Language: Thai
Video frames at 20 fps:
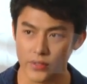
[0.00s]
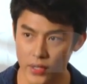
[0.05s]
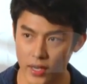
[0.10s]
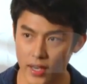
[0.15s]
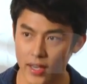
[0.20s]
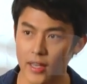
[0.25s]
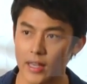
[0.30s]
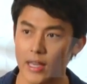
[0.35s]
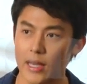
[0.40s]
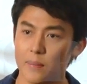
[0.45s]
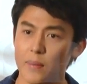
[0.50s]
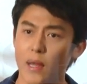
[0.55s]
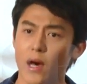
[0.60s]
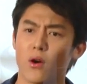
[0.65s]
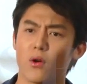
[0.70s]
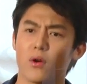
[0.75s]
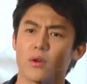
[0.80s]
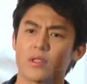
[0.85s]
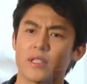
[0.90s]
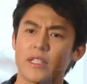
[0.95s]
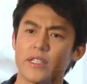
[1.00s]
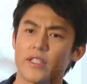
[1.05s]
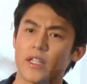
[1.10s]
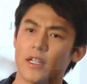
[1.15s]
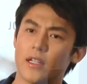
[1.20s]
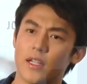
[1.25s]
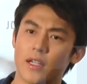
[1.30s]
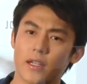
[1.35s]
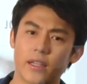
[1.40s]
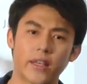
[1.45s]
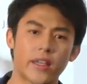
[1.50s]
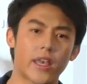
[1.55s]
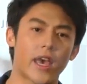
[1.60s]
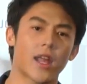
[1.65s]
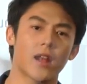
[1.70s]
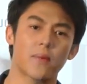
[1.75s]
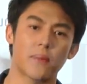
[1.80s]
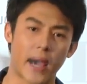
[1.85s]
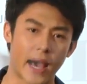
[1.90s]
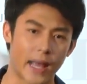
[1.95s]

ใช่ครับ เราจริงๆเรื่องนี้แย่เรา